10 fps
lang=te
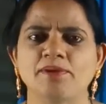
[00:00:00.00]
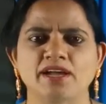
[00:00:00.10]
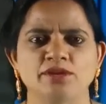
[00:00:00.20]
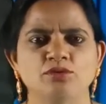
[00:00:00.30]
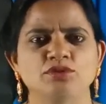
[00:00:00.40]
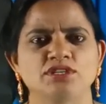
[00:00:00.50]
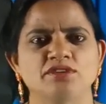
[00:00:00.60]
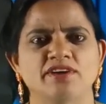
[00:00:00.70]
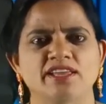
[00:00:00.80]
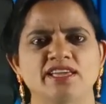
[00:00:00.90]
పక్కన కూర్చుని
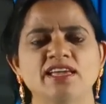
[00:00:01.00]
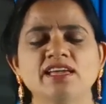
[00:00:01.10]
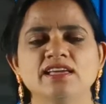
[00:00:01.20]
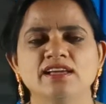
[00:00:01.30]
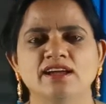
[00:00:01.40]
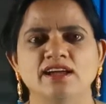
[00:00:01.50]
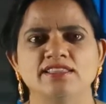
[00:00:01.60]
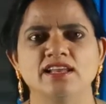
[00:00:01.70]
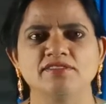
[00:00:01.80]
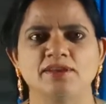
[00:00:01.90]
వారికి
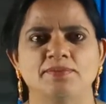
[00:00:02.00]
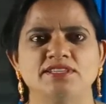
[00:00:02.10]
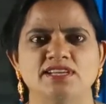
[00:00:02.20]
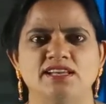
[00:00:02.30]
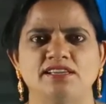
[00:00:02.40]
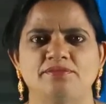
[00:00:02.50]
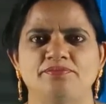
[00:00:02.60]
కథలు వినిపించాలి